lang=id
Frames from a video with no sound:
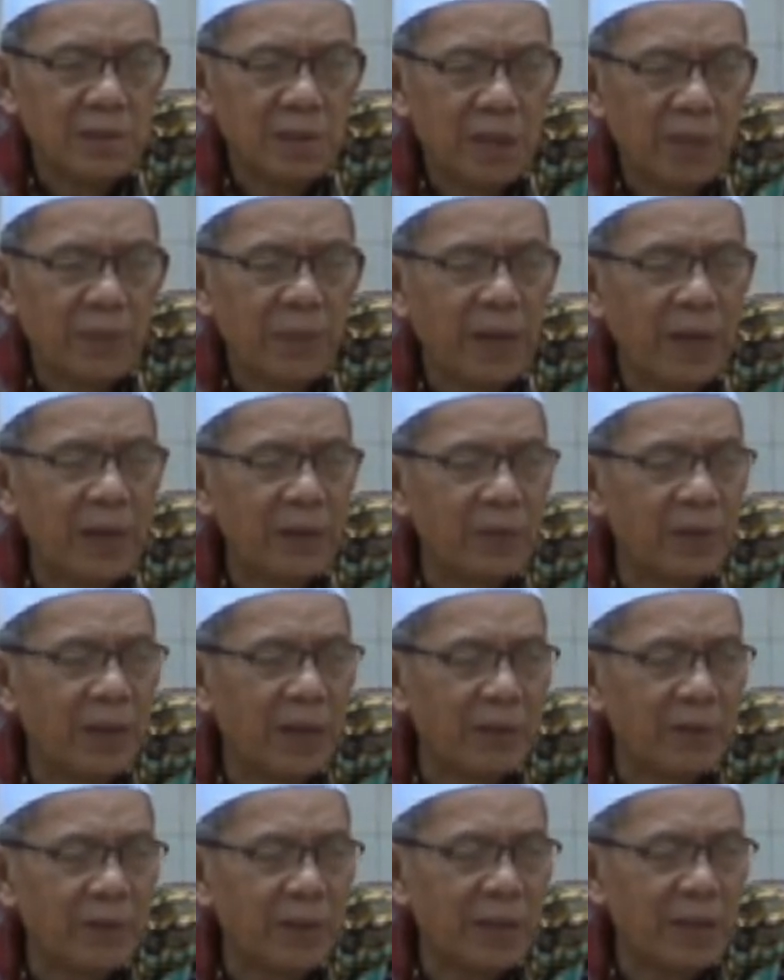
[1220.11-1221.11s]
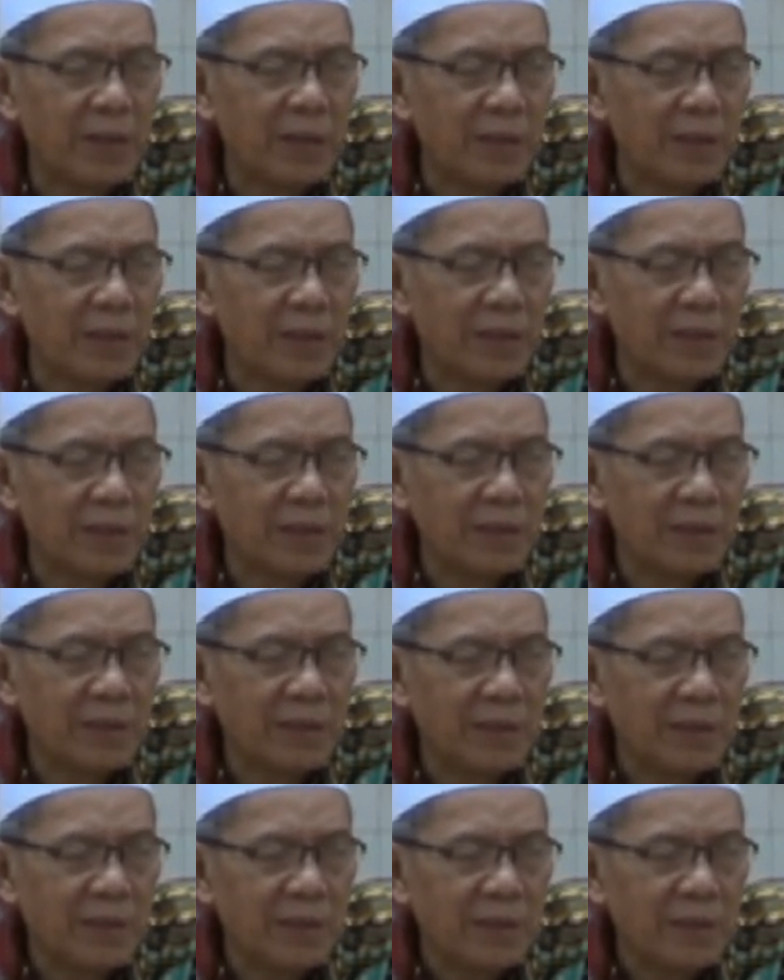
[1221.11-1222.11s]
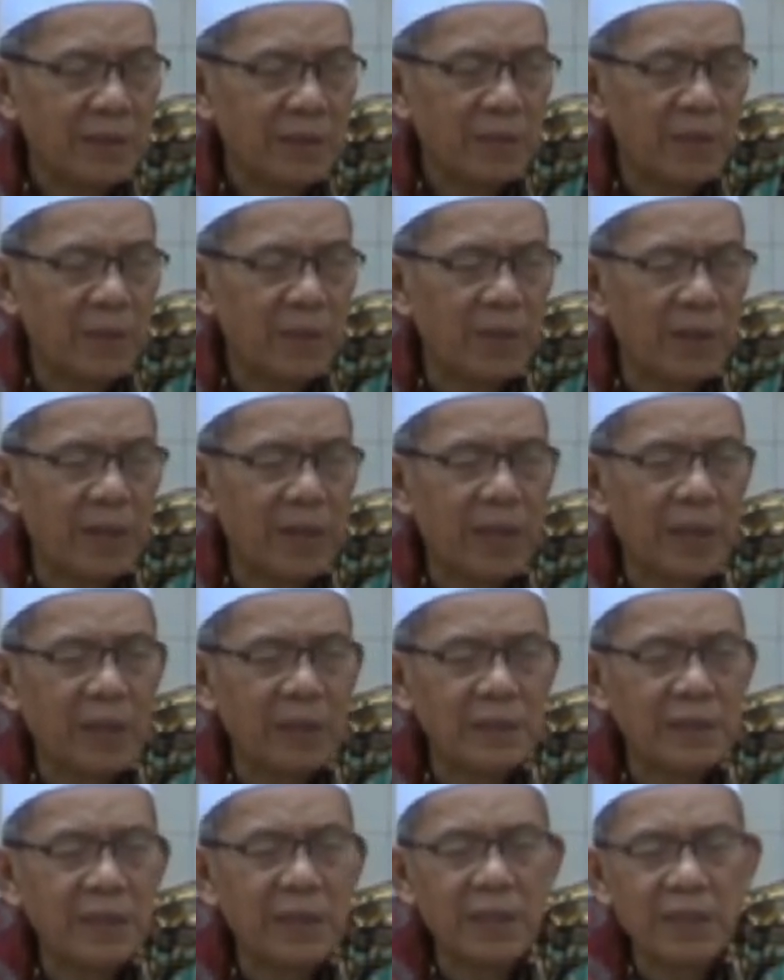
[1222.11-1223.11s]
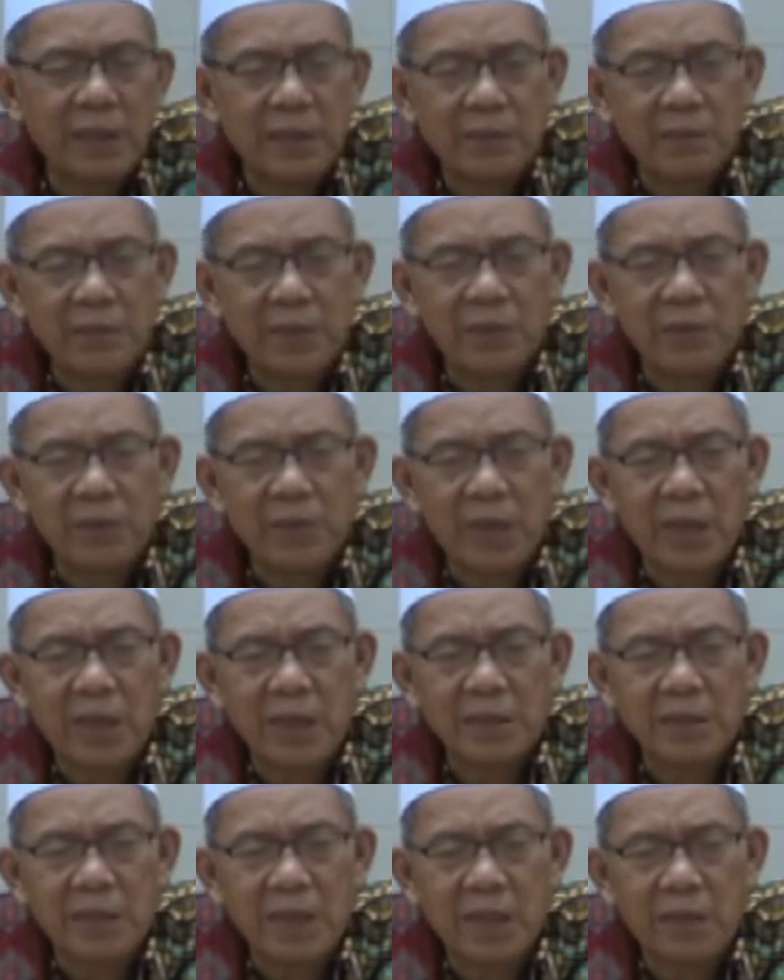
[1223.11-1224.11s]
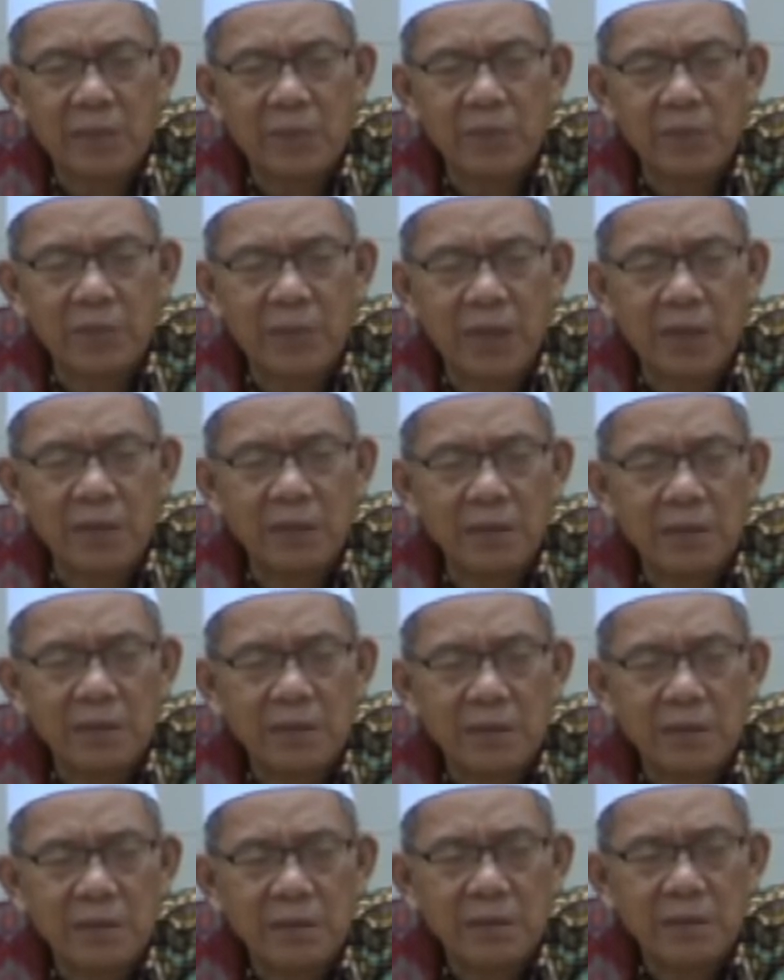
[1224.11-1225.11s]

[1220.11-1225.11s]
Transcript: kepengaruhan orang ge milu hayang cerik milu nalangsa lamun urang